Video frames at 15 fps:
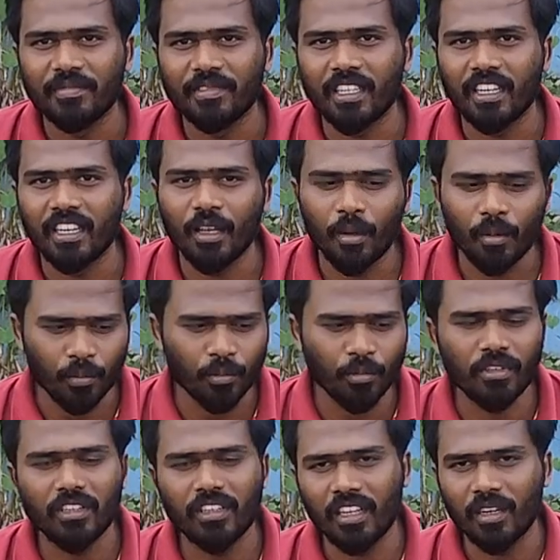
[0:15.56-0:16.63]
சரிங்களா
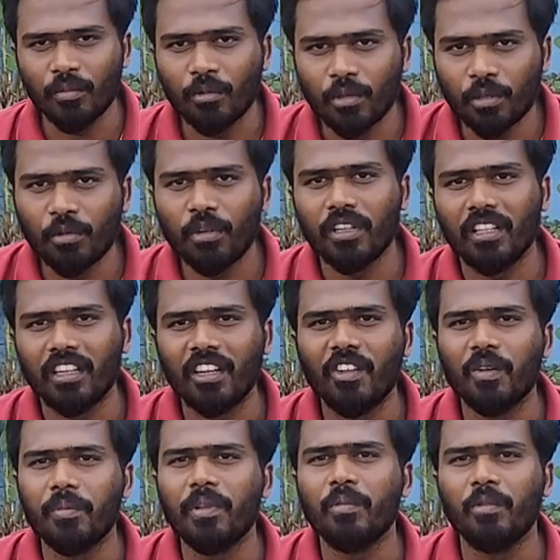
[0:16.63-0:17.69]
முட்டாள் முட்டு கொடுக்குறதுனால
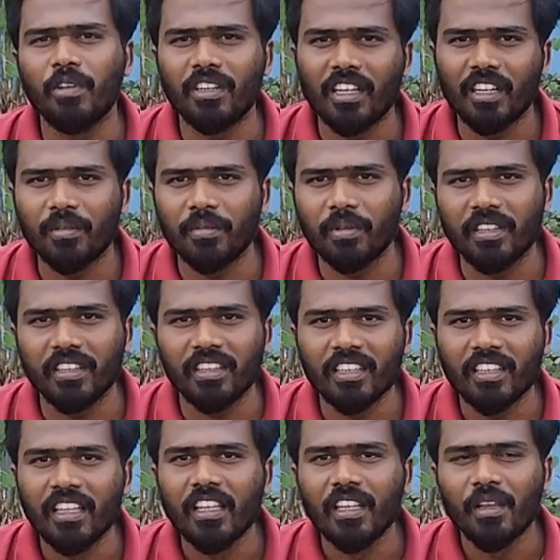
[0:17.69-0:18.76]
அவங்க பேர் முட்டாள்னு பேர்
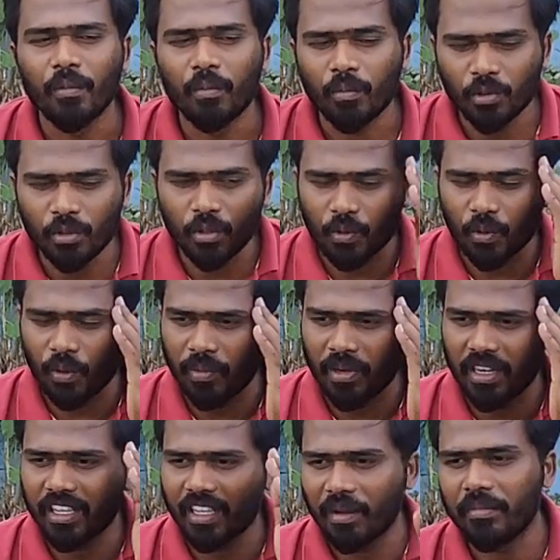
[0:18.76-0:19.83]
புத்தி
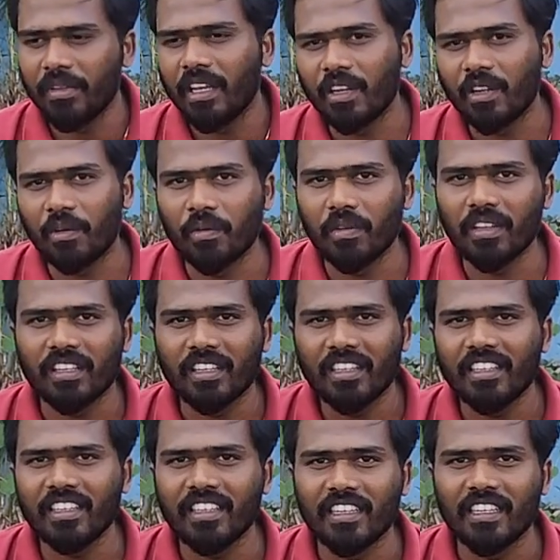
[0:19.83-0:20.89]
குறுமையில் கம்மியாக இருக்கவங்களுக்கு
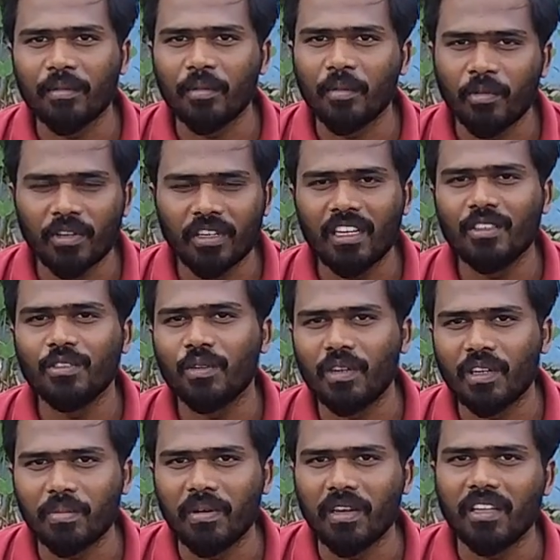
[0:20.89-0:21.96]
நம்ம முட்டாள்னு சொல்கிற
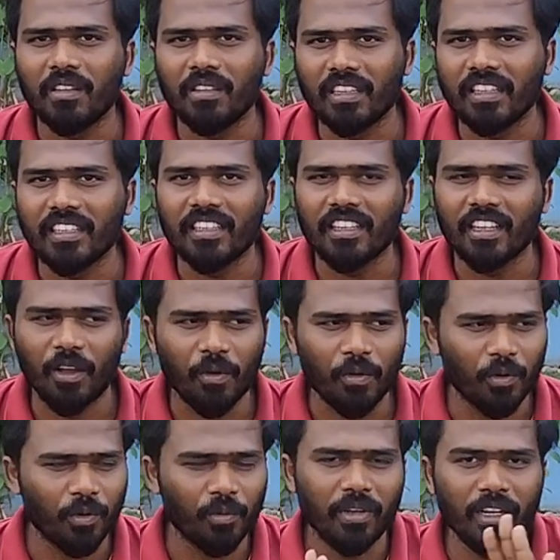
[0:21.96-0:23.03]
பழக்கம் இருக்குது அவங்க
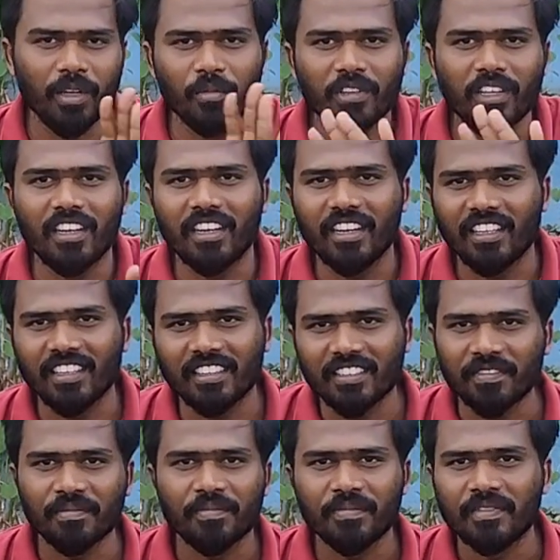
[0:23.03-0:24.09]
உண்மையிலே முட்டாள் கிடையாது
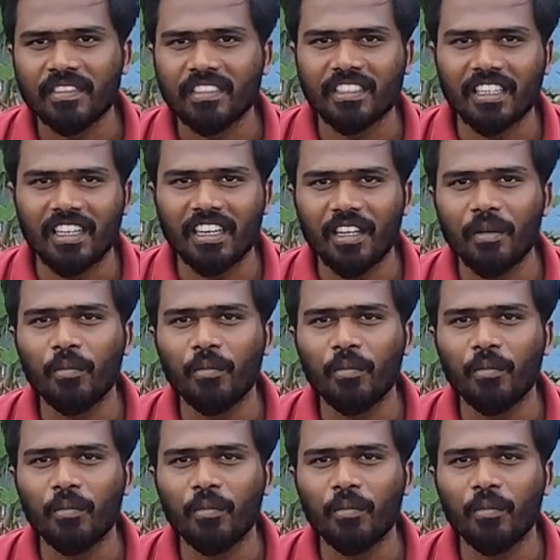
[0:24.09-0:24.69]
சரிங்களா